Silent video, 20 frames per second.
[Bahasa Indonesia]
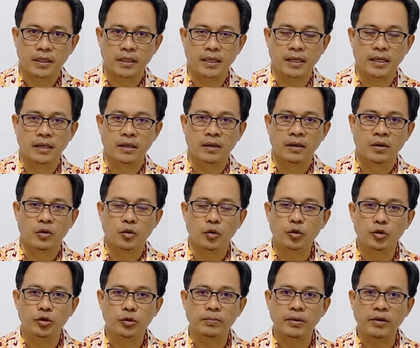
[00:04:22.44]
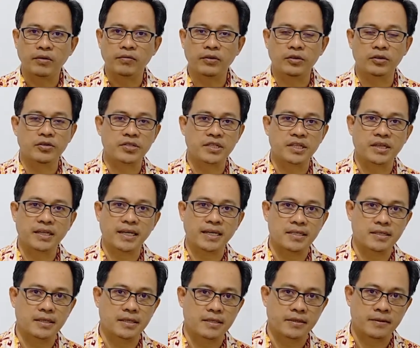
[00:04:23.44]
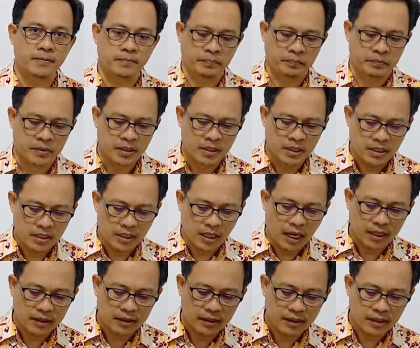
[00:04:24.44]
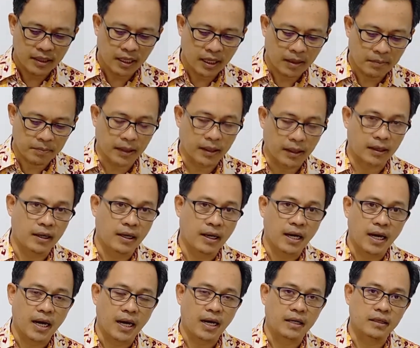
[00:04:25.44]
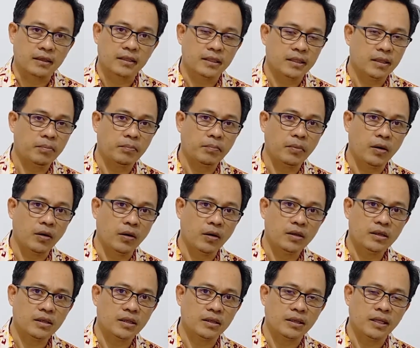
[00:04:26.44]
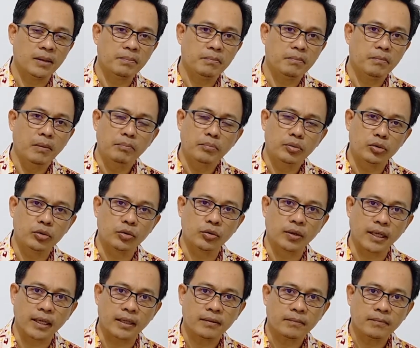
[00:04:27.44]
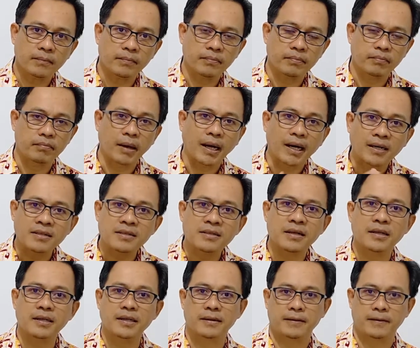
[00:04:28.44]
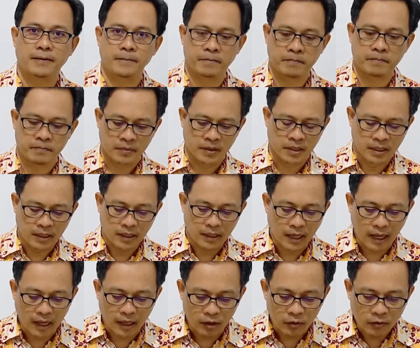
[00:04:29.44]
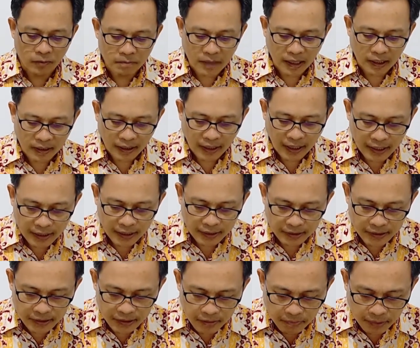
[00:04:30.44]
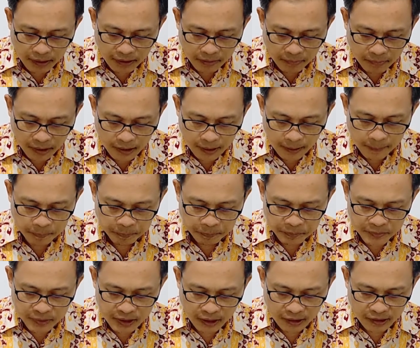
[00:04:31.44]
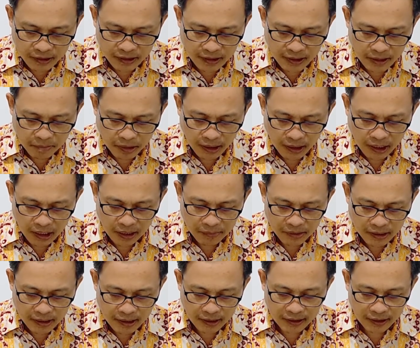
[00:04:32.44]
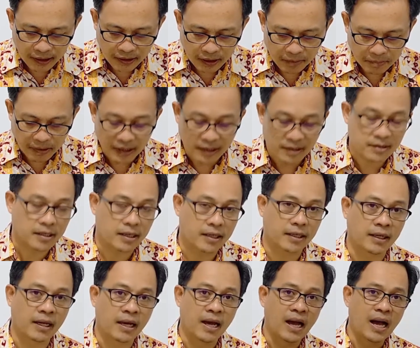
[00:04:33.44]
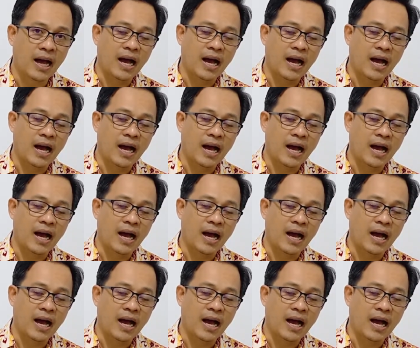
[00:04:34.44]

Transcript: ya untuk berfotosintesis artinya apa artinya pohon tetap membutuhkan panas terik Lalu makna ayat ini bagaimana yang tidak mengalami datangnya panas terik?